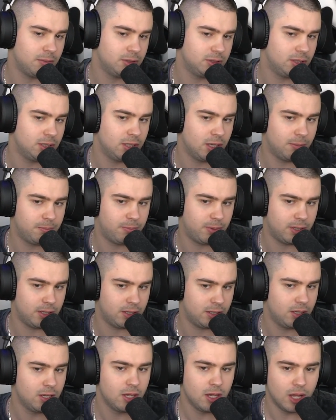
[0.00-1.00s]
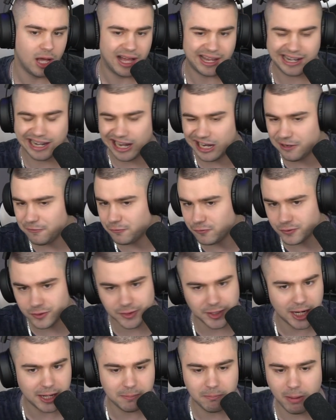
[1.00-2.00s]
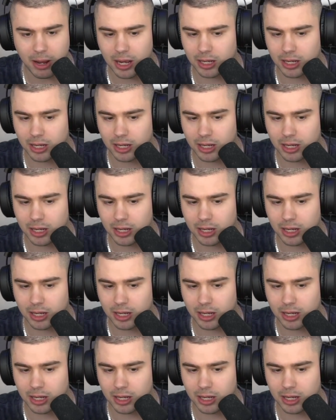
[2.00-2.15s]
man da ja ein paar Reifen dran